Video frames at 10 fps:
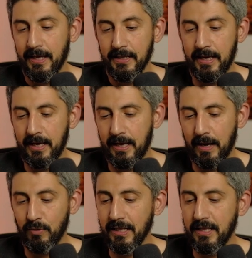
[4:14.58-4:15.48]
Eh,
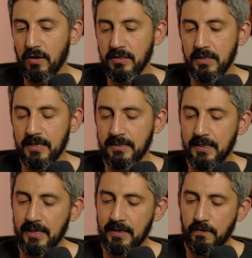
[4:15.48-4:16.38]
un'altra cosa
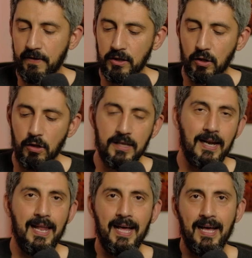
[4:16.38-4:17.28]
interessante che hanno fatto, oltre
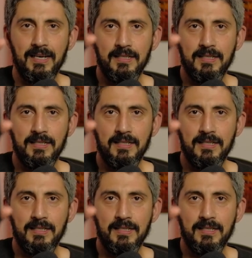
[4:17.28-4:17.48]
alla